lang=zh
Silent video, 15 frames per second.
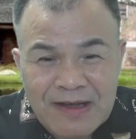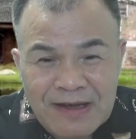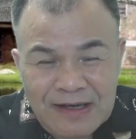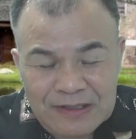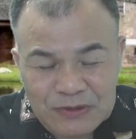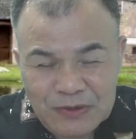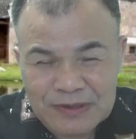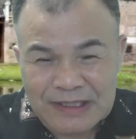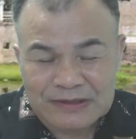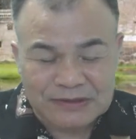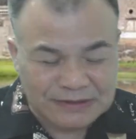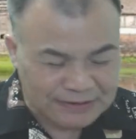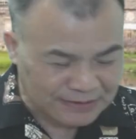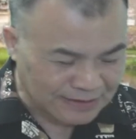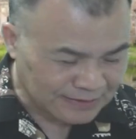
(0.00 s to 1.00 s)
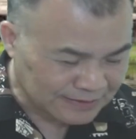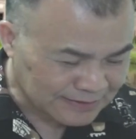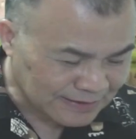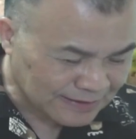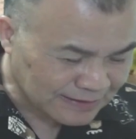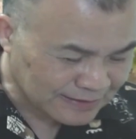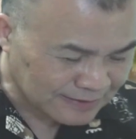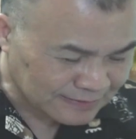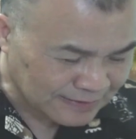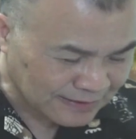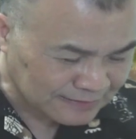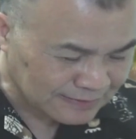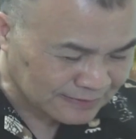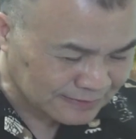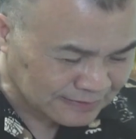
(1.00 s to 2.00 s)
啊，所以他就写在了他
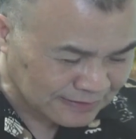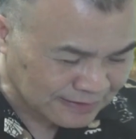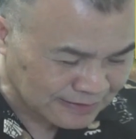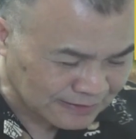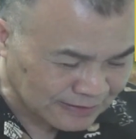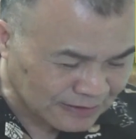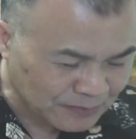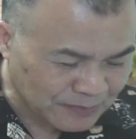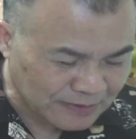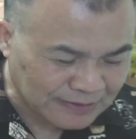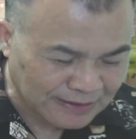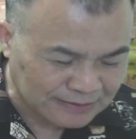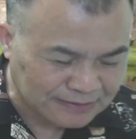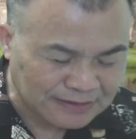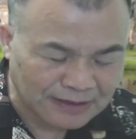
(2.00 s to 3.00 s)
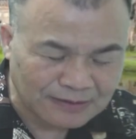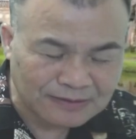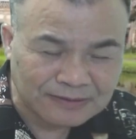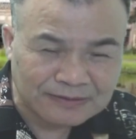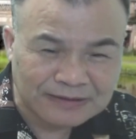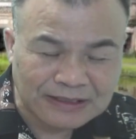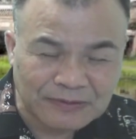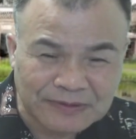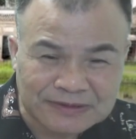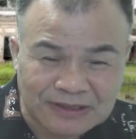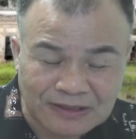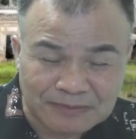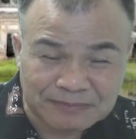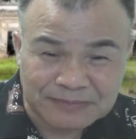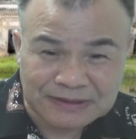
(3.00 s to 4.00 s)
的这个《夜围唐朝》《夜围
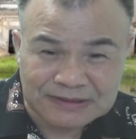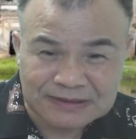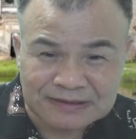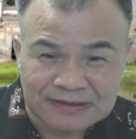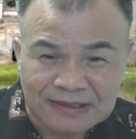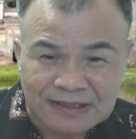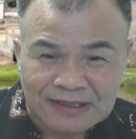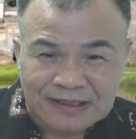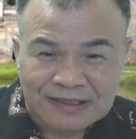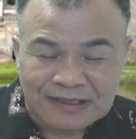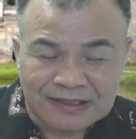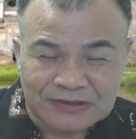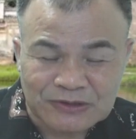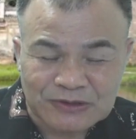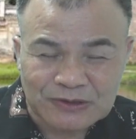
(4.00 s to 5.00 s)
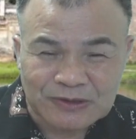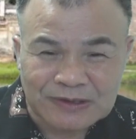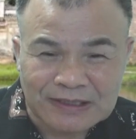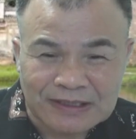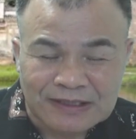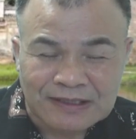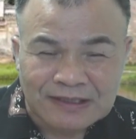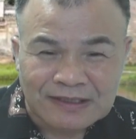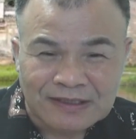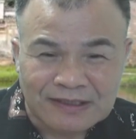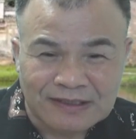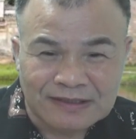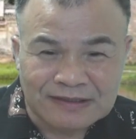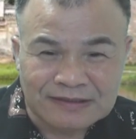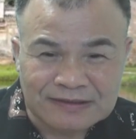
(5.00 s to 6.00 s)
唐安笔记》。也就是说呢，
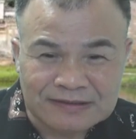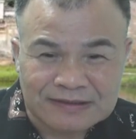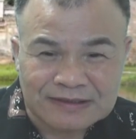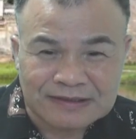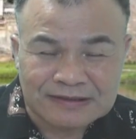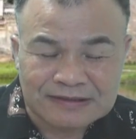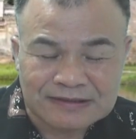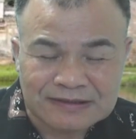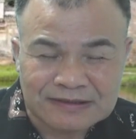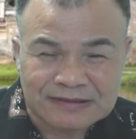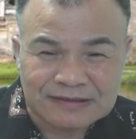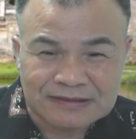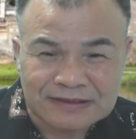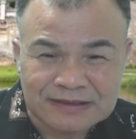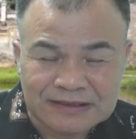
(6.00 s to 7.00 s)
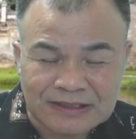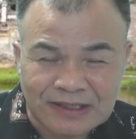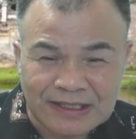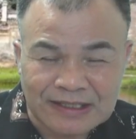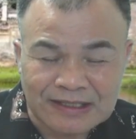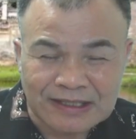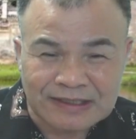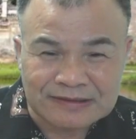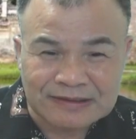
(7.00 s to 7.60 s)
呃，这个纪纪晓岚呢，